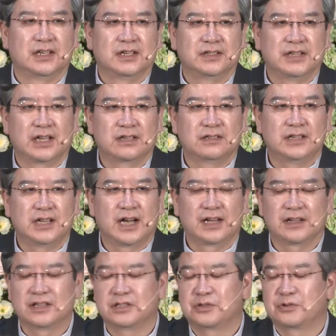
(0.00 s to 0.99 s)
근데 그
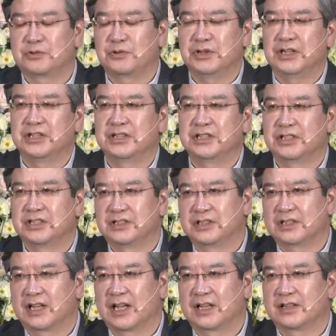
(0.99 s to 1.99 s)
이야기를 듣고
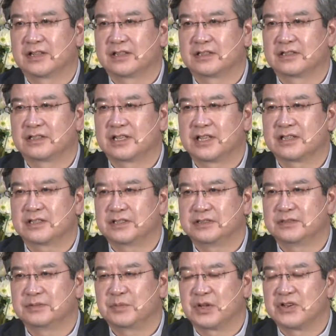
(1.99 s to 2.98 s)
있는 한 키
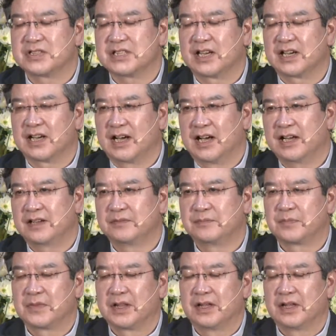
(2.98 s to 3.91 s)
큰 병사가